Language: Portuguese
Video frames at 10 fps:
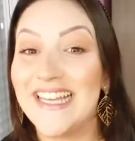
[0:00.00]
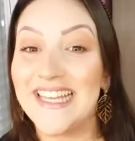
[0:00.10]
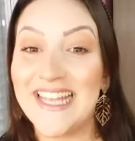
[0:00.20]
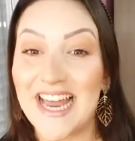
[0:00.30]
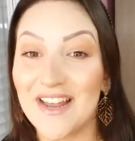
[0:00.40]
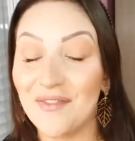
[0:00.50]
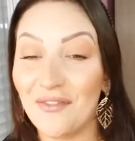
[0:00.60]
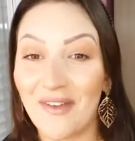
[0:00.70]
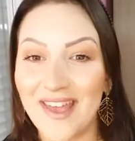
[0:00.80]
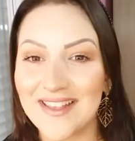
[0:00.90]
E ela
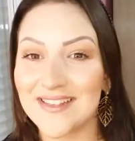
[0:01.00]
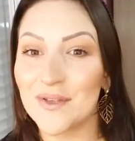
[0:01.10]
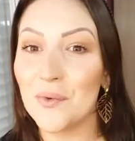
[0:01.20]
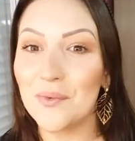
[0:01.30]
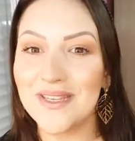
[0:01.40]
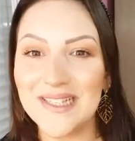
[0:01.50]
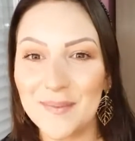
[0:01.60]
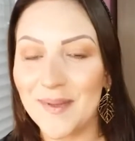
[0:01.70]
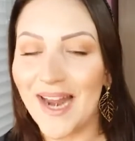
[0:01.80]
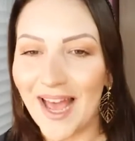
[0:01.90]
fez um
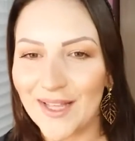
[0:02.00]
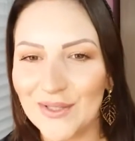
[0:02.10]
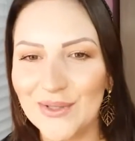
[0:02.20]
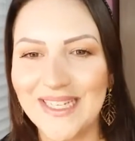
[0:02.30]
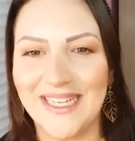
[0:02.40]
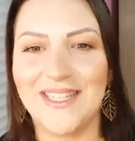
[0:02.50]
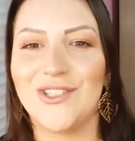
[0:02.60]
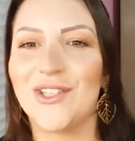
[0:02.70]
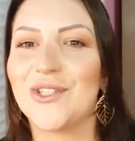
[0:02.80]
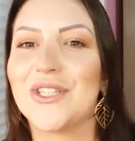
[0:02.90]
inspirado nele,
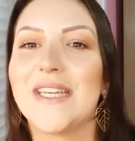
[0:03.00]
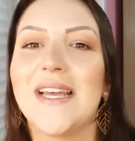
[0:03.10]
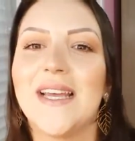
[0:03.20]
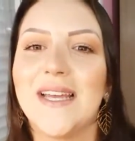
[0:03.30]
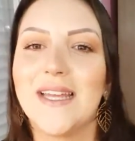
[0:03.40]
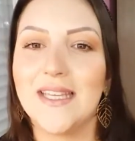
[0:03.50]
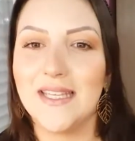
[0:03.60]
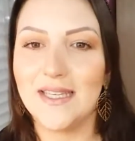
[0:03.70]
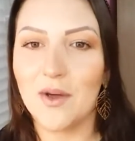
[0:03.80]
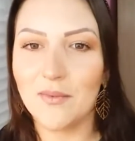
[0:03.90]
gente.
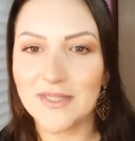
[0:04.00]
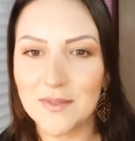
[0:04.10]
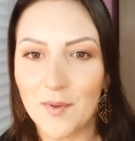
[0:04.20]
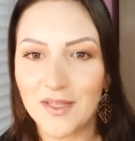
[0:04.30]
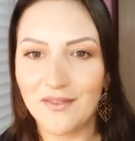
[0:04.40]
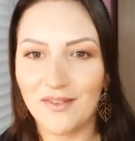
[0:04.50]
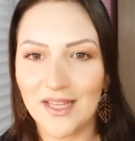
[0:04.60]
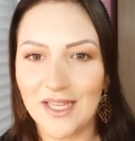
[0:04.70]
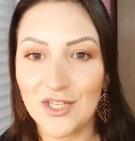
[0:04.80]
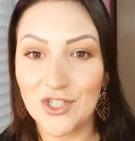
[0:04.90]
E como vocês podem ver
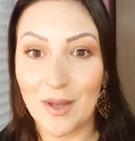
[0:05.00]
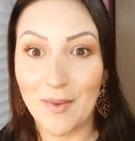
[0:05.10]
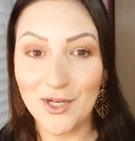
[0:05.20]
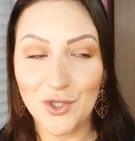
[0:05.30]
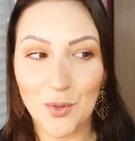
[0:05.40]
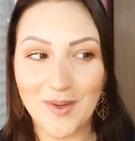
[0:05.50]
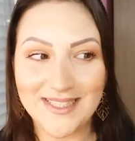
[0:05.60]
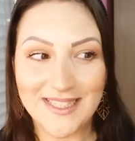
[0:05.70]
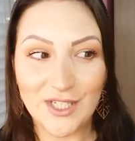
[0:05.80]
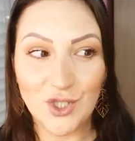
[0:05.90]
que ele já baixou
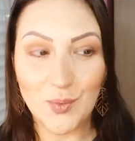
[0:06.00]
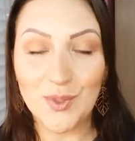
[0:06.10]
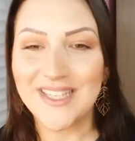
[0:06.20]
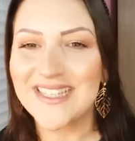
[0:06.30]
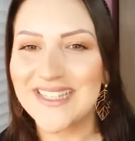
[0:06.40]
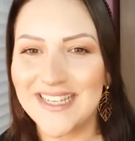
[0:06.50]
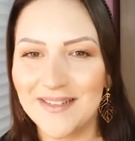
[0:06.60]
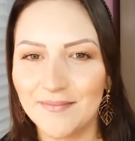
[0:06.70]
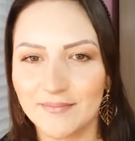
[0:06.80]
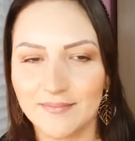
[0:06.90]
bastante, porque
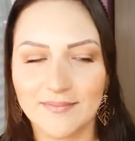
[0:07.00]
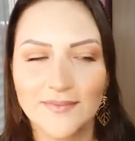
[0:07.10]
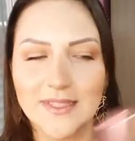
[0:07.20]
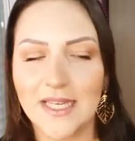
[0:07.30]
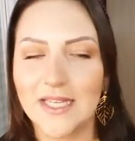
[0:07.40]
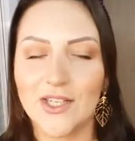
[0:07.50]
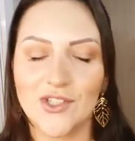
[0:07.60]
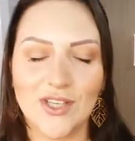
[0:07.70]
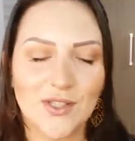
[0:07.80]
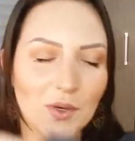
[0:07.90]
sim,
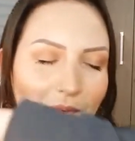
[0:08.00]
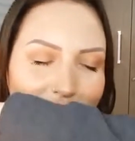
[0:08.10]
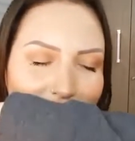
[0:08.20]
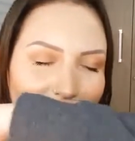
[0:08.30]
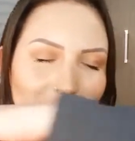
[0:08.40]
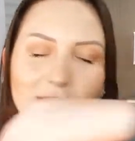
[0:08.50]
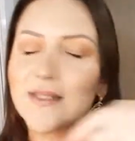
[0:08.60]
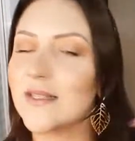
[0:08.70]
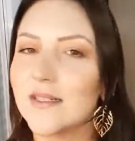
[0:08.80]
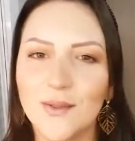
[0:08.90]
já estou
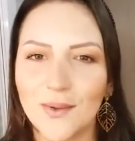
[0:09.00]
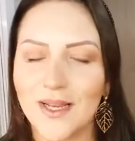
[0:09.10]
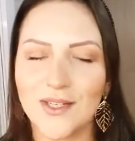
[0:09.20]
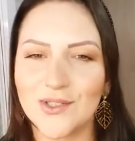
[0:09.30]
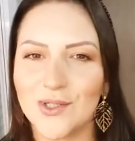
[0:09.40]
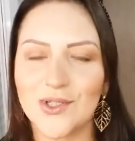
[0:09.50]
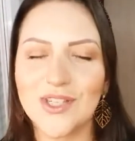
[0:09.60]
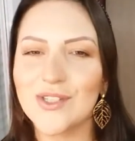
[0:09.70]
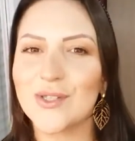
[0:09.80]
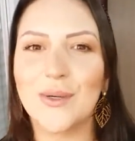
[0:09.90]
usando ele, gente.
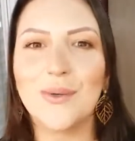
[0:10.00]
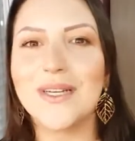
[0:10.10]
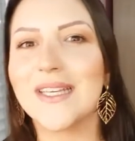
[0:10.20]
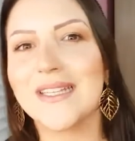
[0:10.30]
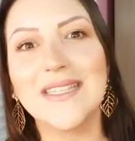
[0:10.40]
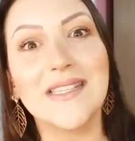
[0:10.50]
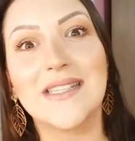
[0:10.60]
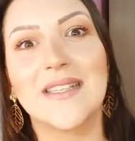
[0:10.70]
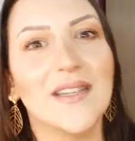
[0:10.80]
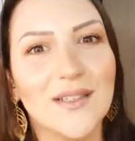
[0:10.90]
Já estou aqui
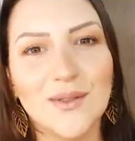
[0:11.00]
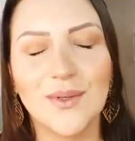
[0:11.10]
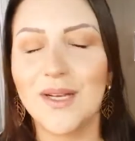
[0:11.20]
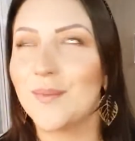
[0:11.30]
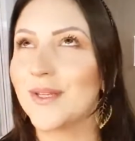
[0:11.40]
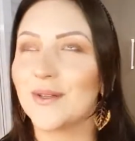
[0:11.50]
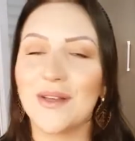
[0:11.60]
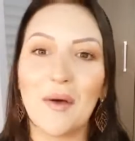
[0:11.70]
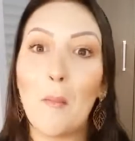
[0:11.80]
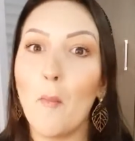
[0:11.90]
testando ele, porque eu
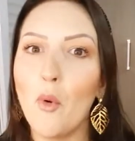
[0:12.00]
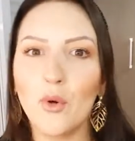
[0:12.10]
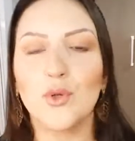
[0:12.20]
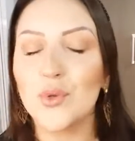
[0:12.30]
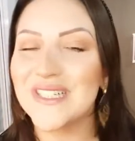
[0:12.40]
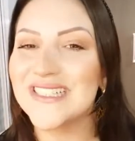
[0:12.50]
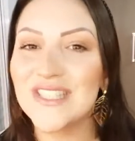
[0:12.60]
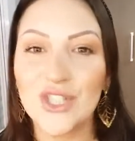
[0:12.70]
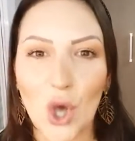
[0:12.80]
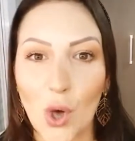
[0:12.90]
tava muito
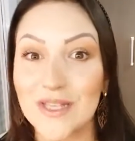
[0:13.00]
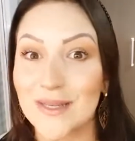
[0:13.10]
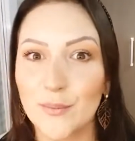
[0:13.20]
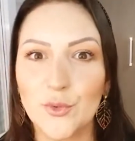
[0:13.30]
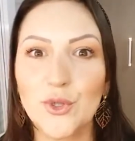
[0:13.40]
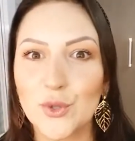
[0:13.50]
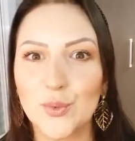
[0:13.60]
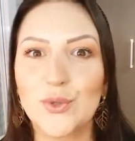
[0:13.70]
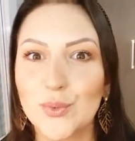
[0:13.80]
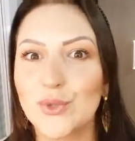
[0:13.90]
ansiosa, muito,
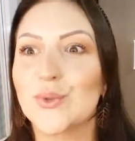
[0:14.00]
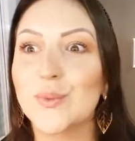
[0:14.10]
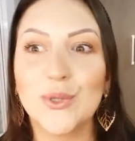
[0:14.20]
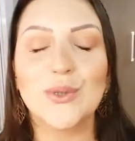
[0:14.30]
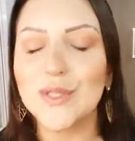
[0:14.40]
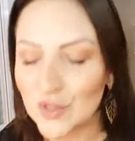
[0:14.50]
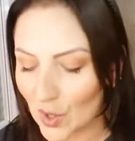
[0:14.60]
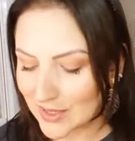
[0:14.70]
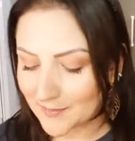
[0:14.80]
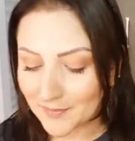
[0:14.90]
muito, muito, muito
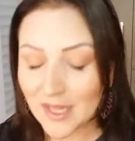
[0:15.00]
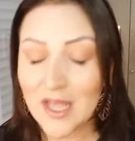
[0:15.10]
ansiosa